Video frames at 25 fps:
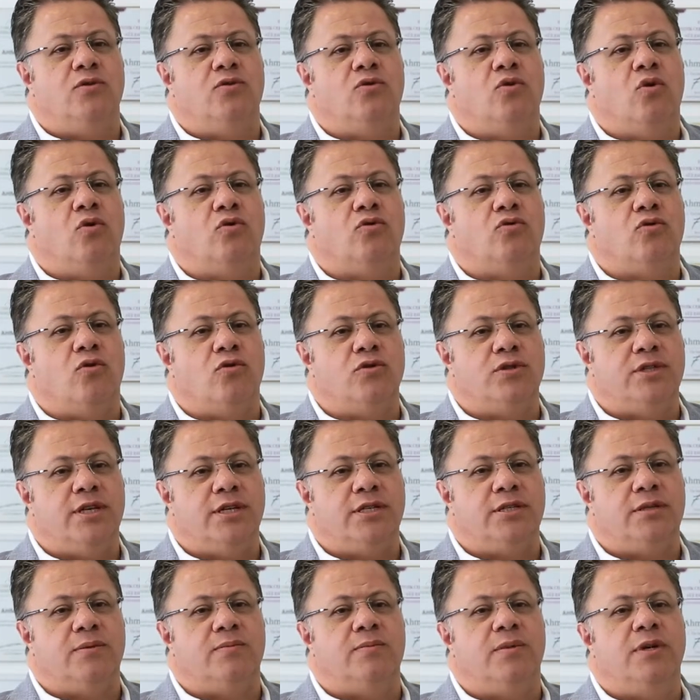doktor
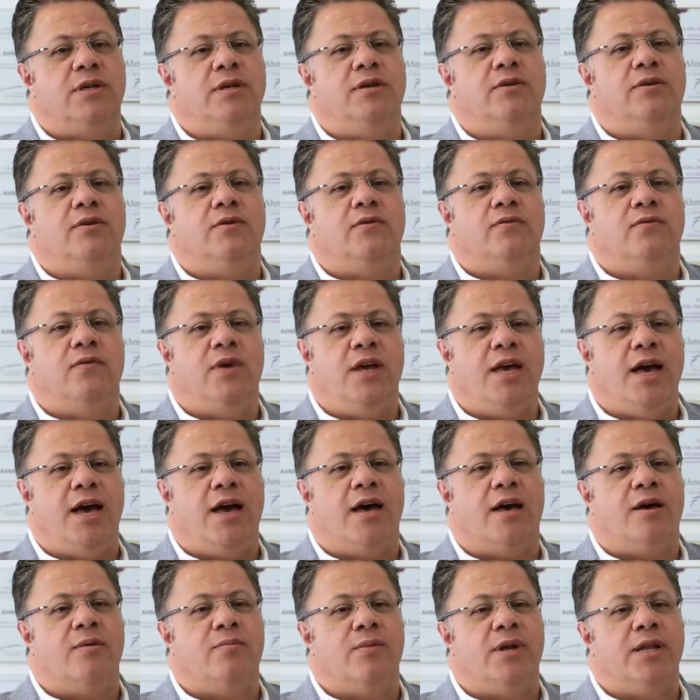seçimi
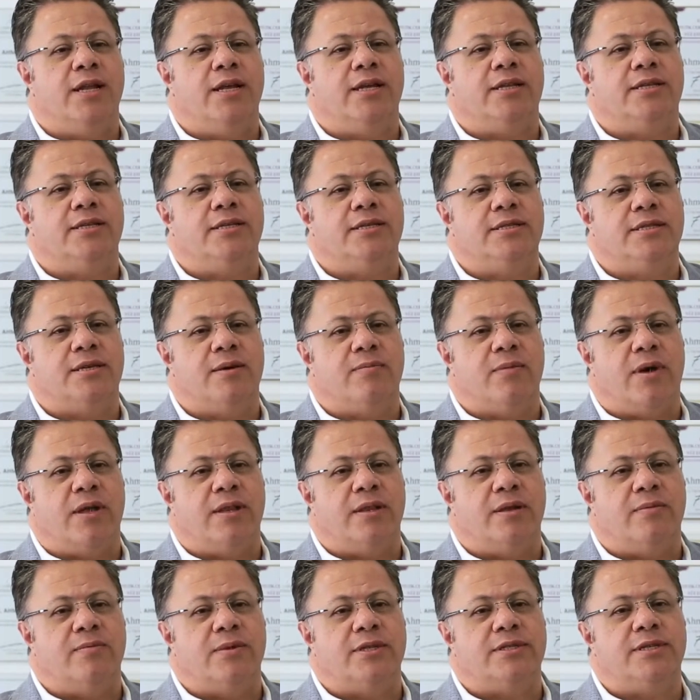veya ameliyatın
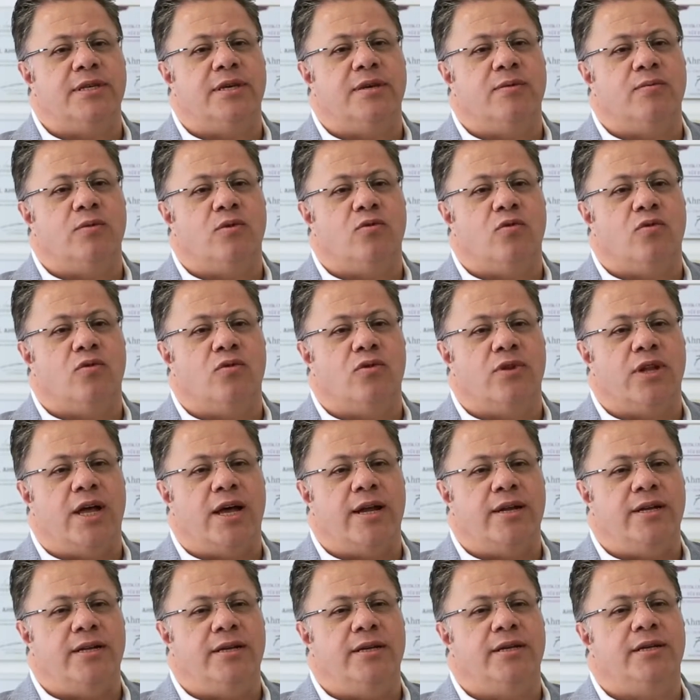zamanlaması gibi
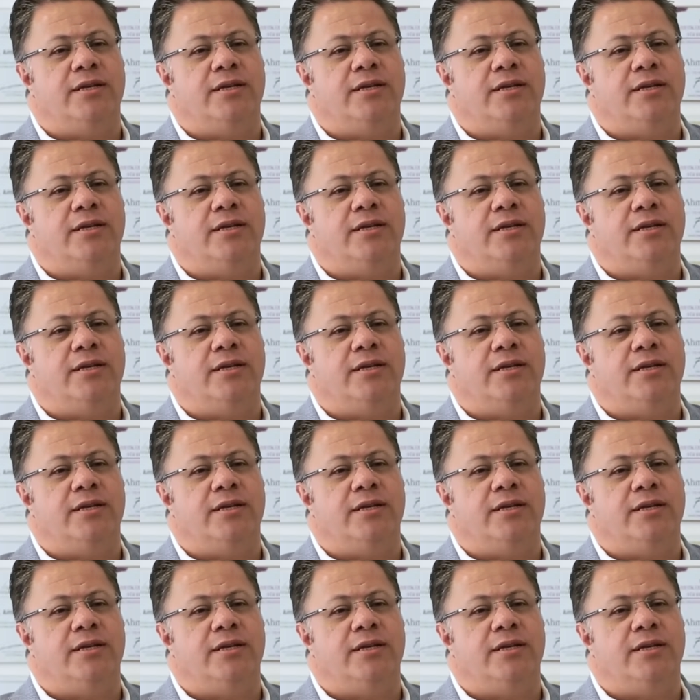konular